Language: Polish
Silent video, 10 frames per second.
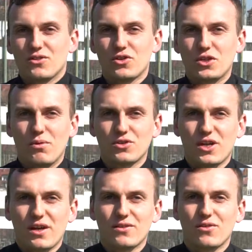to, że
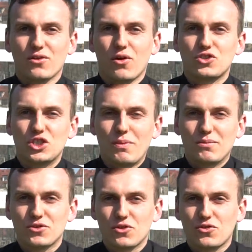może
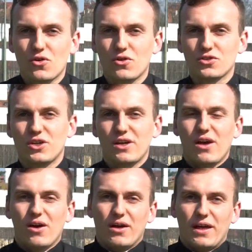otrzymam coś od kogoś,
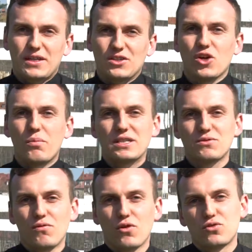jakieś dobre
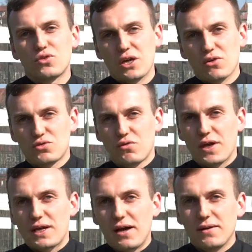słowo od drugiego
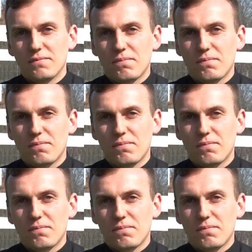człowieka.